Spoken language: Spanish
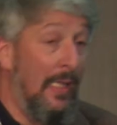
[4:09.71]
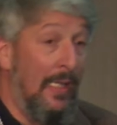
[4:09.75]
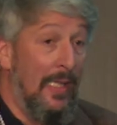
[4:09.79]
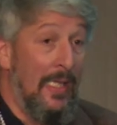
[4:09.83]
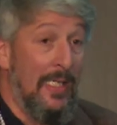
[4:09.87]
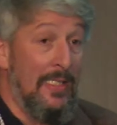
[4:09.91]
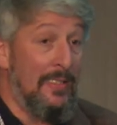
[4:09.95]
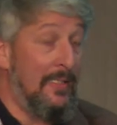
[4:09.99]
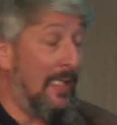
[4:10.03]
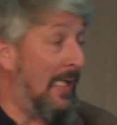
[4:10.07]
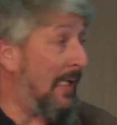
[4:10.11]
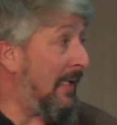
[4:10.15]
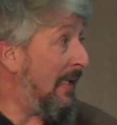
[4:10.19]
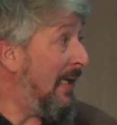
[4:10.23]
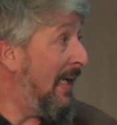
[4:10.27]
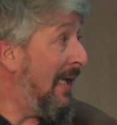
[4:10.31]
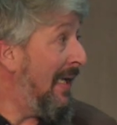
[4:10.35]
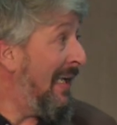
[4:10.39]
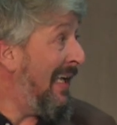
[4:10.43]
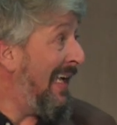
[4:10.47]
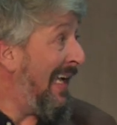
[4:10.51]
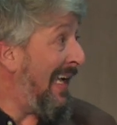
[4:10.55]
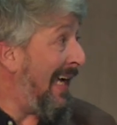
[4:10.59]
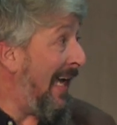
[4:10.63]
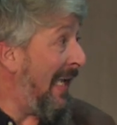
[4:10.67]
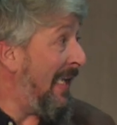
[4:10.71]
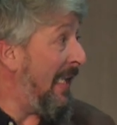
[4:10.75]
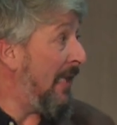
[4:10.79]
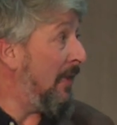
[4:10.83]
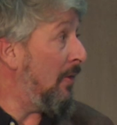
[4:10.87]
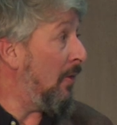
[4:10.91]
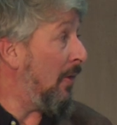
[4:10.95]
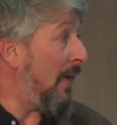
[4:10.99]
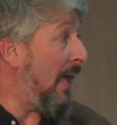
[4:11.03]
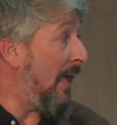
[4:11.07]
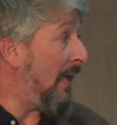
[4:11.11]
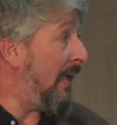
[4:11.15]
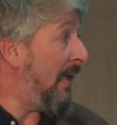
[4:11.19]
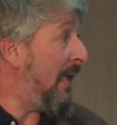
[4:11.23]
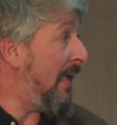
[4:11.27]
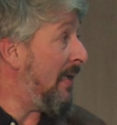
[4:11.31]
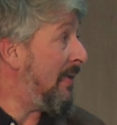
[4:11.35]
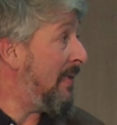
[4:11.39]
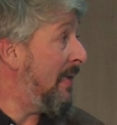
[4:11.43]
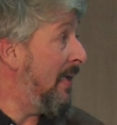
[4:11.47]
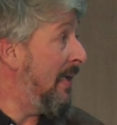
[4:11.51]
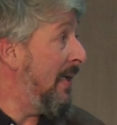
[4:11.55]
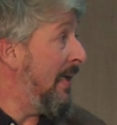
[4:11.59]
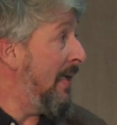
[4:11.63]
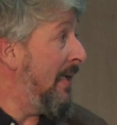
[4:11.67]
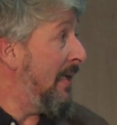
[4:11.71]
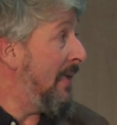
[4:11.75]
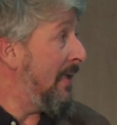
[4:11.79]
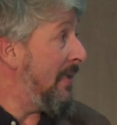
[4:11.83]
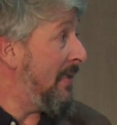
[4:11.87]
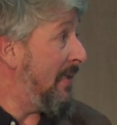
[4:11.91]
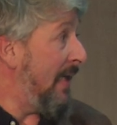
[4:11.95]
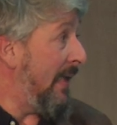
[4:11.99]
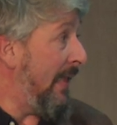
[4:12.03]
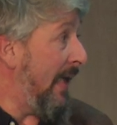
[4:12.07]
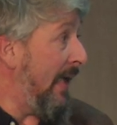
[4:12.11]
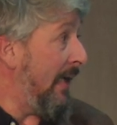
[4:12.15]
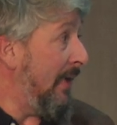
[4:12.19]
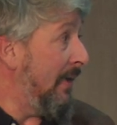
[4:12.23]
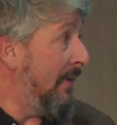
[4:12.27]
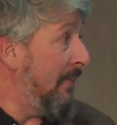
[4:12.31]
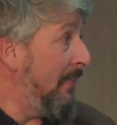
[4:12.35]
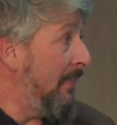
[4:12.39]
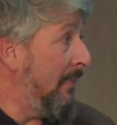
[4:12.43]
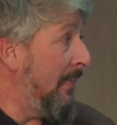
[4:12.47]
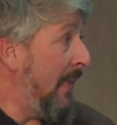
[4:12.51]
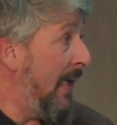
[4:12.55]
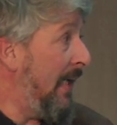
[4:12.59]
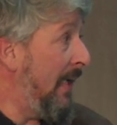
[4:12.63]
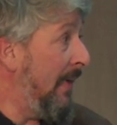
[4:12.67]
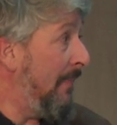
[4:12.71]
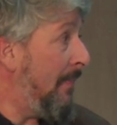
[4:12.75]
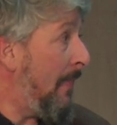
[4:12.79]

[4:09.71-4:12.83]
estar ganando carreras, se dan. ¿vale?